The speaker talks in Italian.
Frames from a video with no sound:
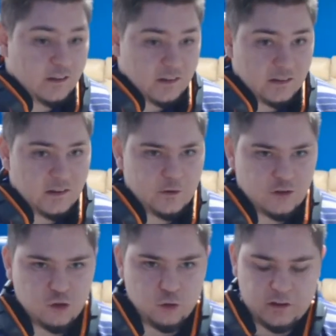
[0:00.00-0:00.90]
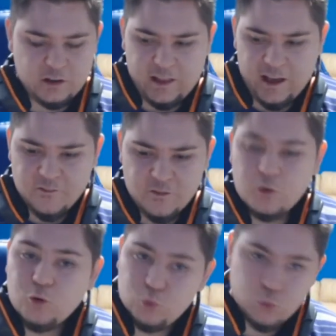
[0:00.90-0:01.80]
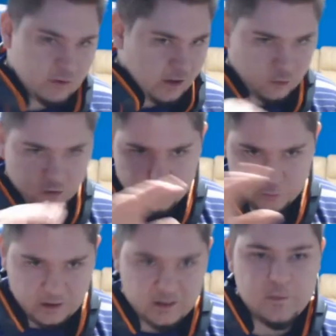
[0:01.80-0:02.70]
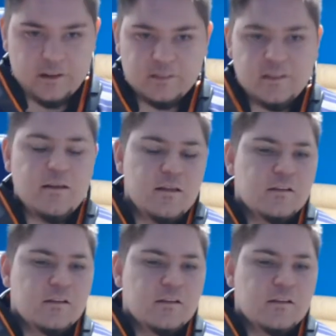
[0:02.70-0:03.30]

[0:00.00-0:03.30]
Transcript: 30 persone in live, tutte contemporaneamente,